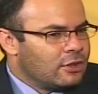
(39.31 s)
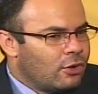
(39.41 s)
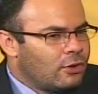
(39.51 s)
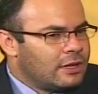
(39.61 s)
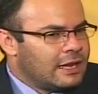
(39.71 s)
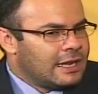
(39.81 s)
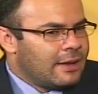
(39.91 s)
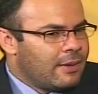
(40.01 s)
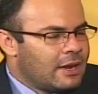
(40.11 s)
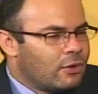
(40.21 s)
todo lo que tiene
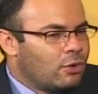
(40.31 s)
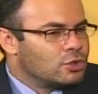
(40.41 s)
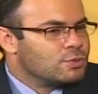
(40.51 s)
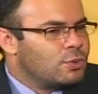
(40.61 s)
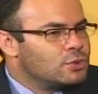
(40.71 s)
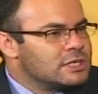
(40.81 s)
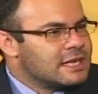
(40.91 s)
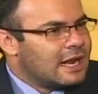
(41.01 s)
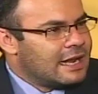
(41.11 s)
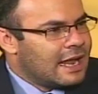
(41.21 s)
que ver con los pluses
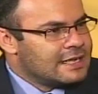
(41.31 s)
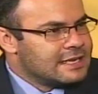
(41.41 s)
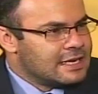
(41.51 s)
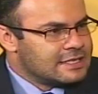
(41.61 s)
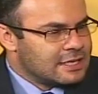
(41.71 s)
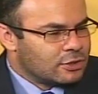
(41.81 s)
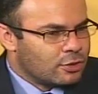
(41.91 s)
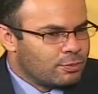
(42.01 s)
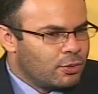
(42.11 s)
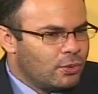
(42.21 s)
salariales en el
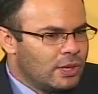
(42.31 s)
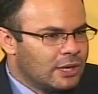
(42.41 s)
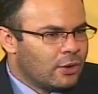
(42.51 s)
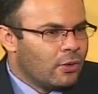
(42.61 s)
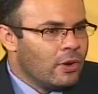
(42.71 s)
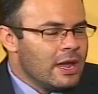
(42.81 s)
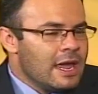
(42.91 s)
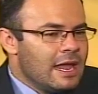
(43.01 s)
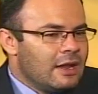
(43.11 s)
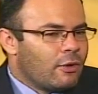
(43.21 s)
sector público,
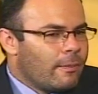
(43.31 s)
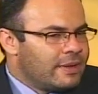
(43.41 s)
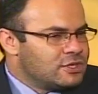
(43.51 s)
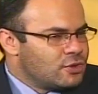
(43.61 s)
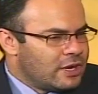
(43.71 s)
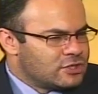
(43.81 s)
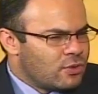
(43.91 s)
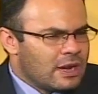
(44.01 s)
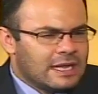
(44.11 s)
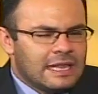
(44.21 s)
el convenciones
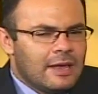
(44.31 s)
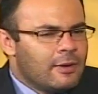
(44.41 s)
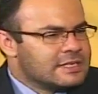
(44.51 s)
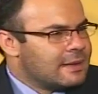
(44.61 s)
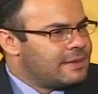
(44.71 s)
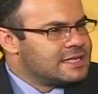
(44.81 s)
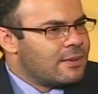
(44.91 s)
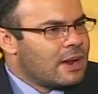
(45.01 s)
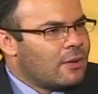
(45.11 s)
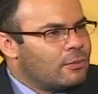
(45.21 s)
colectivas, también
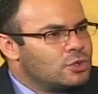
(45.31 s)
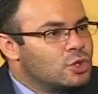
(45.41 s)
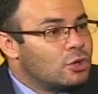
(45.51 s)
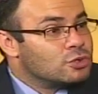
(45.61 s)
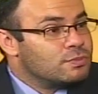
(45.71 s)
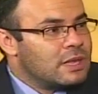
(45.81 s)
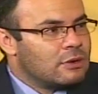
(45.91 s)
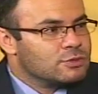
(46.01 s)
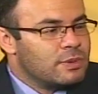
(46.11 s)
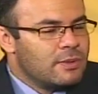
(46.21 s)
se ha hablado mucho de los, de
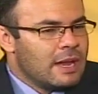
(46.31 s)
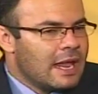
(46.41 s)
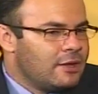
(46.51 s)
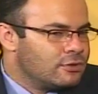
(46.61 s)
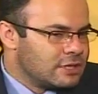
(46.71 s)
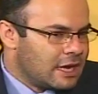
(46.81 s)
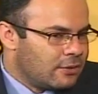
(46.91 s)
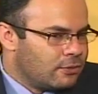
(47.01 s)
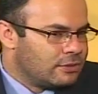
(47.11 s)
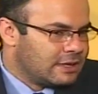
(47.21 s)
los privilegios en
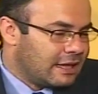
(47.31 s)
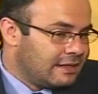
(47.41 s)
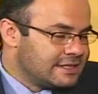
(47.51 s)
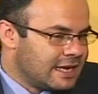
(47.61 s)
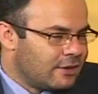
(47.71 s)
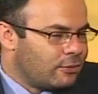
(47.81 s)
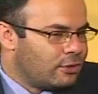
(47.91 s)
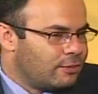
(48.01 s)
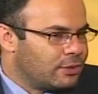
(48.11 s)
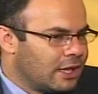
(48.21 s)
algún, que dicen
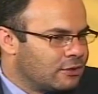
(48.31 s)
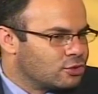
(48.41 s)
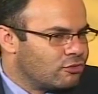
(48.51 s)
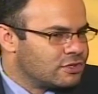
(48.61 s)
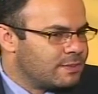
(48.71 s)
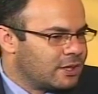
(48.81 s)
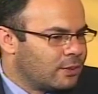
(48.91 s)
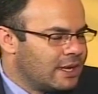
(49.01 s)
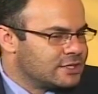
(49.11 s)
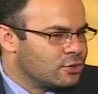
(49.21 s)
algunos diputados con
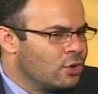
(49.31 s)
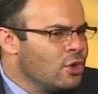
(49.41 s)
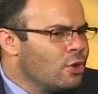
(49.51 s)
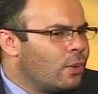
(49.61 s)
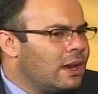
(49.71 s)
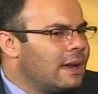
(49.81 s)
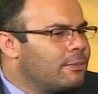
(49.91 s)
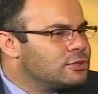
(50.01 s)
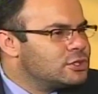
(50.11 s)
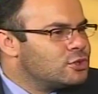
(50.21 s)
respecto a esto. ¿Cuál es
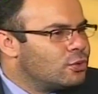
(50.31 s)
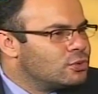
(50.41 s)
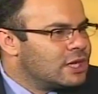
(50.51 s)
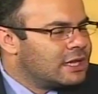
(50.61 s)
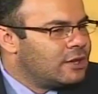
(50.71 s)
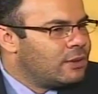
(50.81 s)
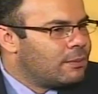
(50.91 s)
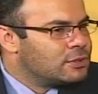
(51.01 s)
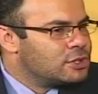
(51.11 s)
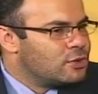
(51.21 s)
la posición? Usted ha tenido
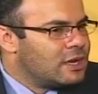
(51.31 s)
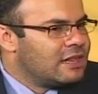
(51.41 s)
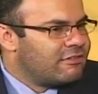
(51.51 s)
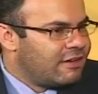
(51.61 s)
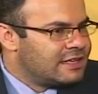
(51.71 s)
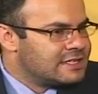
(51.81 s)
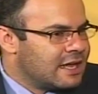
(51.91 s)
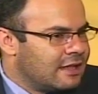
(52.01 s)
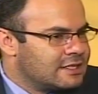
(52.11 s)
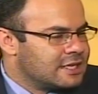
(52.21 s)
una posición en
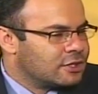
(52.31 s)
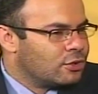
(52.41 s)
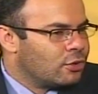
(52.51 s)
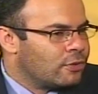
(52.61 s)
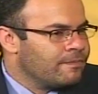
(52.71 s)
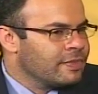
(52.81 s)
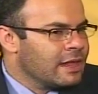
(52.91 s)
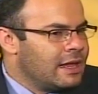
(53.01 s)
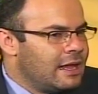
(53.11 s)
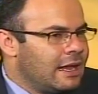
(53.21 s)
defensa del sector
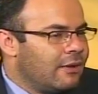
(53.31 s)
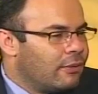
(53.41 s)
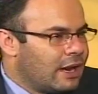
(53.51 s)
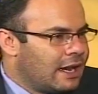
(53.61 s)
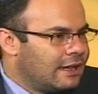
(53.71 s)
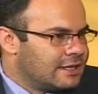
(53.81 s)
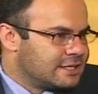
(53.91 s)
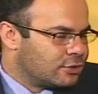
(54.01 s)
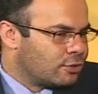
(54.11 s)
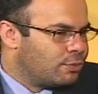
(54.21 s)
eh, laboral, del
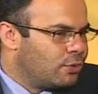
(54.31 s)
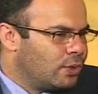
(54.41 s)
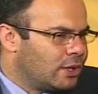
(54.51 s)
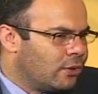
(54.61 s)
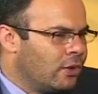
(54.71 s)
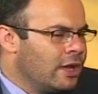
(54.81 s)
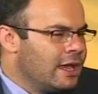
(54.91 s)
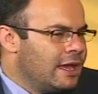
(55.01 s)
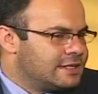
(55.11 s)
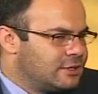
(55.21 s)
sector público. Es
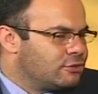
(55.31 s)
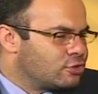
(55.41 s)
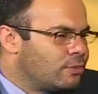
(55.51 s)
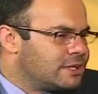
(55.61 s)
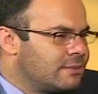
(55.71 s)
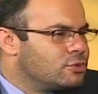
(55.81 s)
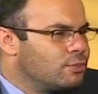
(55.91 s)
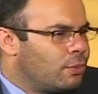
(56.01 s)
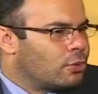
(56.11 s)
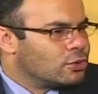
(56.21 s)
eh, decir, nos conversamos
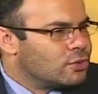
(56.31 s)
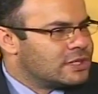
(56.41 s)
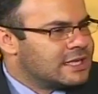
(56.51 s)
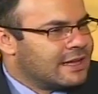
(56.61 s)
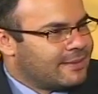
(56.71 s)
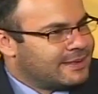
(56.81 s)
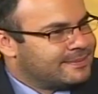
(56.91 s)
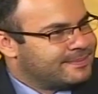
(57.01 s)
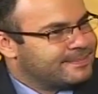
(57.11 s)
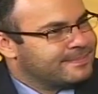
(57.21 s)
un poco sobre claro,
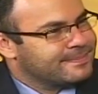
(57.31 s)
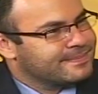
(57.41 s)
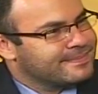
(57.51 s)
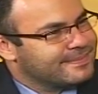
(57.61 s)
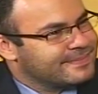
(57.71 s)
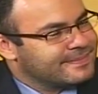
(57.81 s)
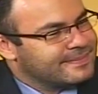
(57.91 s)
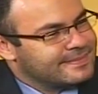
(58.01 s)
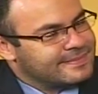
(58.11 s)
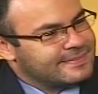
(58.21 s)
Claro, buenas tardes.
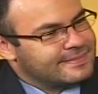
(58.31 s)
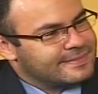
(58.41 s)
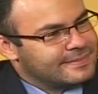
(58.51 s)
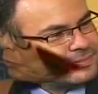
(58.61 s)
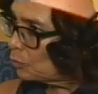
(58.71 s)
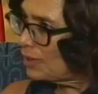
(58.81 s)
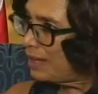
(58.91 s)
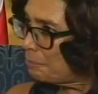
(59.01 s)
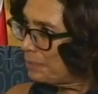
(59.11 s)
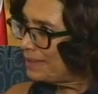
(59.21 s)
Ayer la
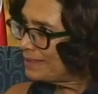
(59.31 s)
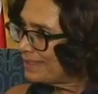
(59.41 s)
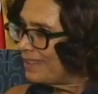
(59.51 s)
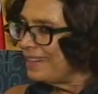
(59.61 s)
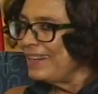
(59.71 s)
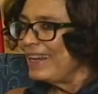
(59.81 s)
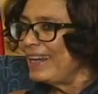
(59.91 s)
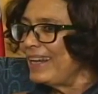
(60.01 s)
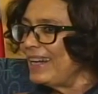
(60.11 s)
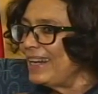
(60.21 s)
diputada Pizca
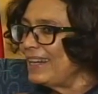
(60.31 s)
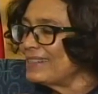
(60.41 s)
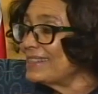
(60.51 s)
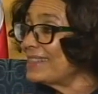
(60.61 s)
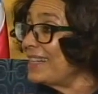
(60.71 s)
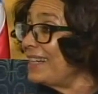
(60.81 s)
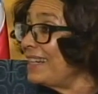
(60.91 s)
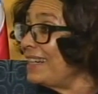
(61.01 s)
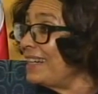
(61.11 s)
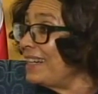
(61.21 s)
eh,
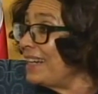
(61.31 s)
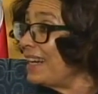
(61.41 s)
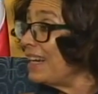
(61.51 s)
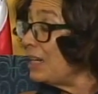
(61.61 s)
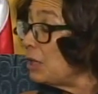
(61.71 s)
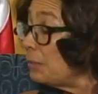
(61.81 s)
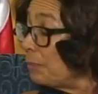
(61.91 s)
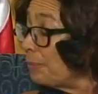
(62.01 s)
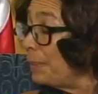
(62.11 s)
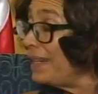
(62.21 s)
se, en el
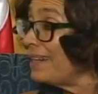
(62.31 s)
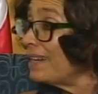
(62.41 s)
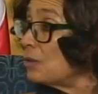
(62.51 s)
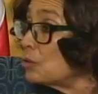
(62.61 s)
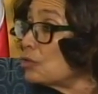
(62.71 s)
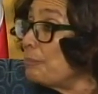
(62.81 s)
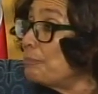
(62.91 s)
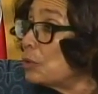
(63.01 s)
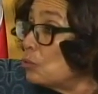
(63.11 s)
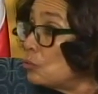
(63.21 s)
plenario se
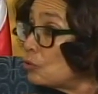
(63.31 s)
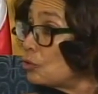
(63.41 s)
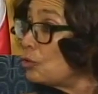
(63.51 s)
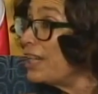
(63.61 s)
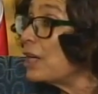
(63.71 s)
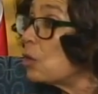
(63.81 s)
pronunció en